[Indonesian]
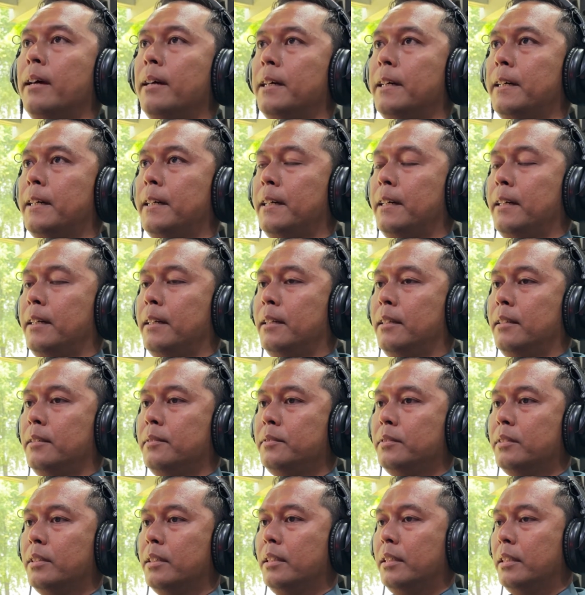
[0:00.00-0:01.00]
uh,
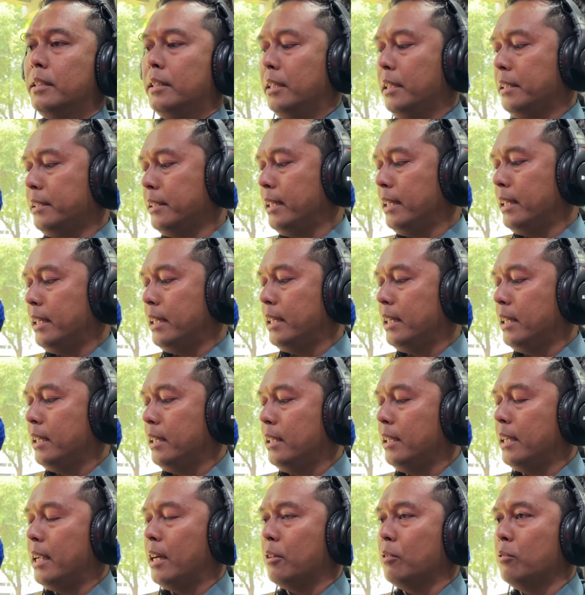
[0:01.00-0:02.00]

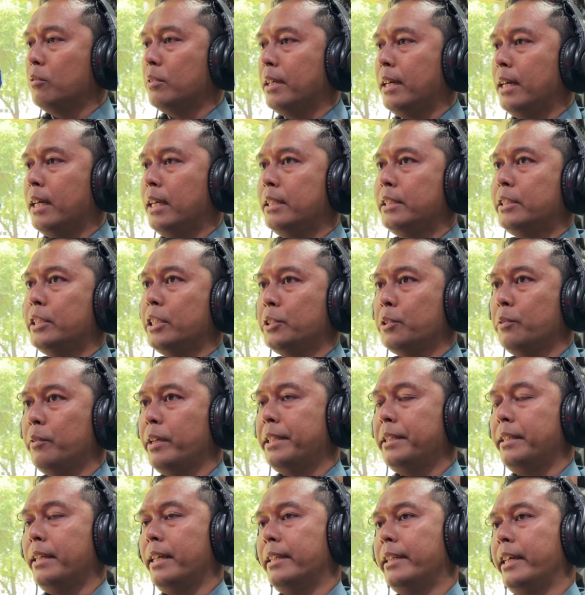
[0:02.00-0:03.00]
kita lakukan
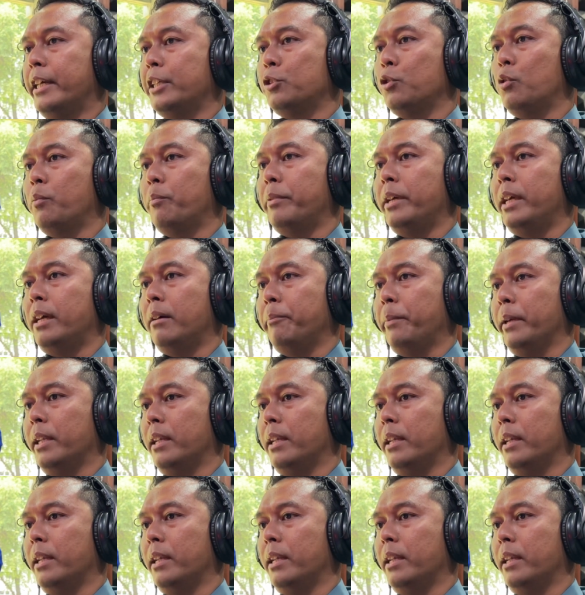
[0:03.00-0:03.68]
sesuai dengan SOP yang